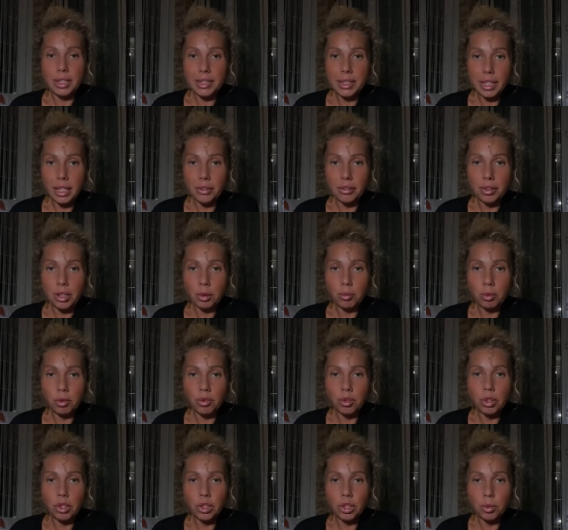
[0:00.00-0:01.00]
завтра мы
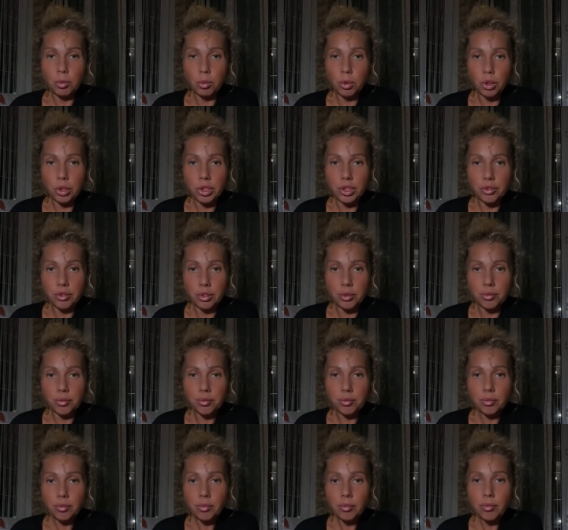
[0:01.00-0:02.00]
выложим отзывы
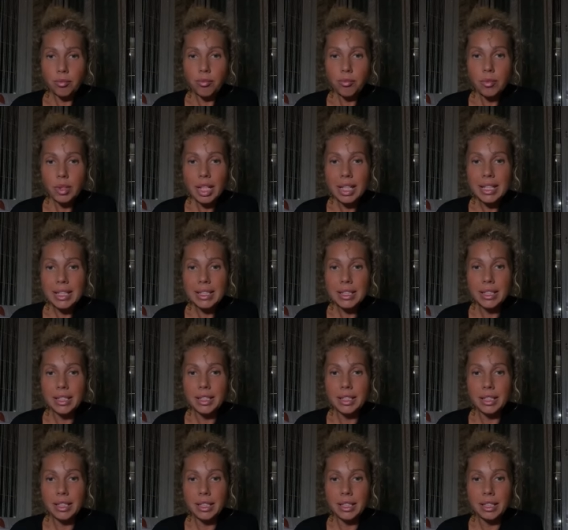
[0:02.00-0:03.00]
с
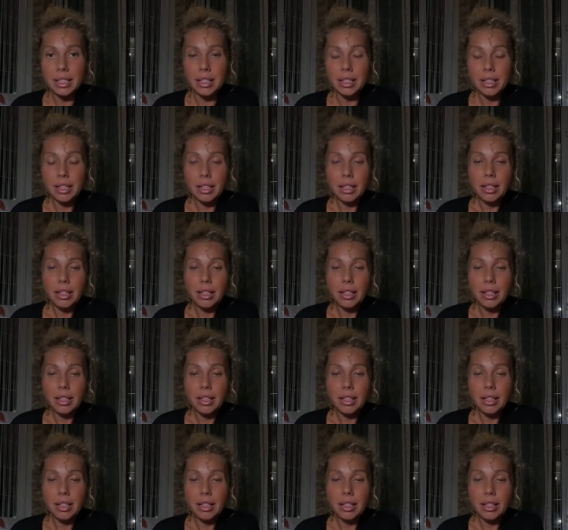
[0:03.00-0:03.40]
ретрита.